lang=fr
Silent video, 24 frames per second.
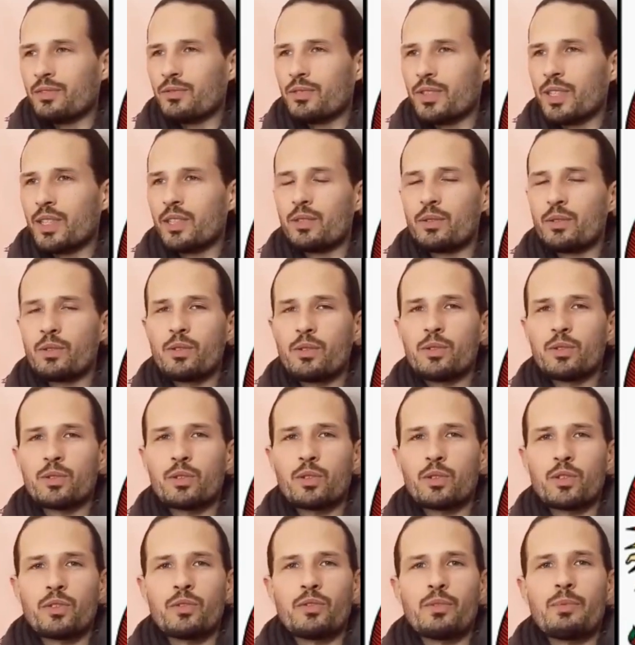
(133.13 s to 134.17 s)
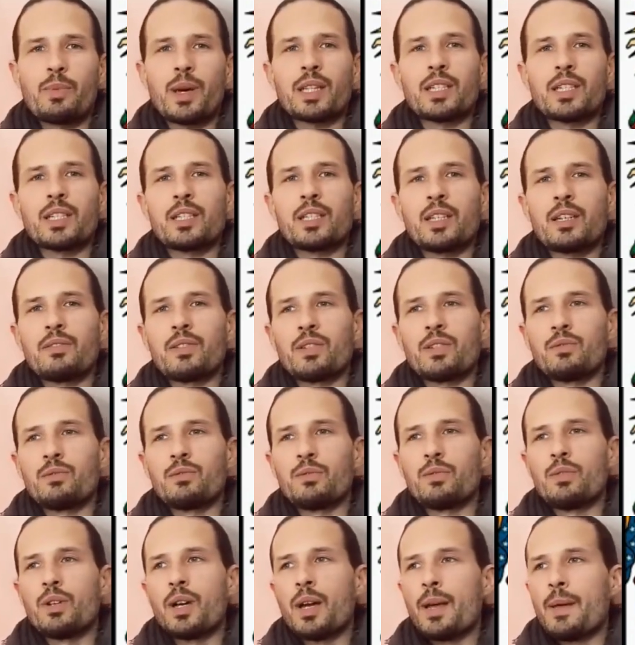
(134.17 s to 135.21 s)
vidéo, ce que je vais partager avec
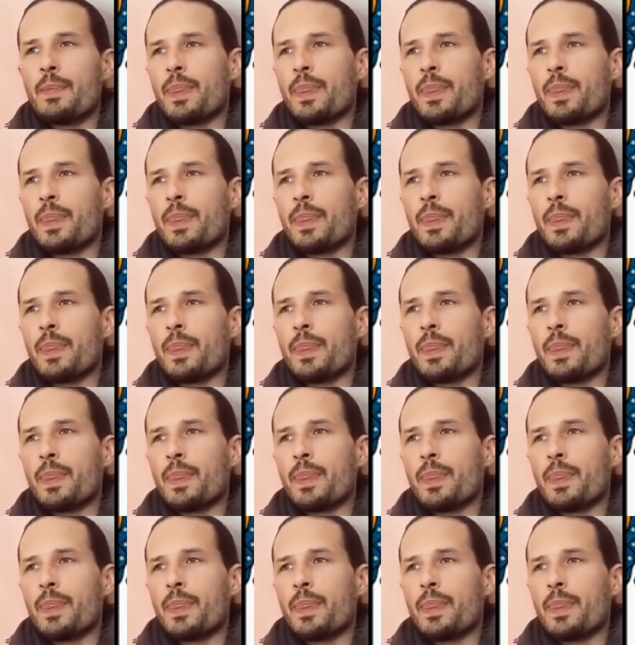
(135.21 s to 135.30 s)
vous,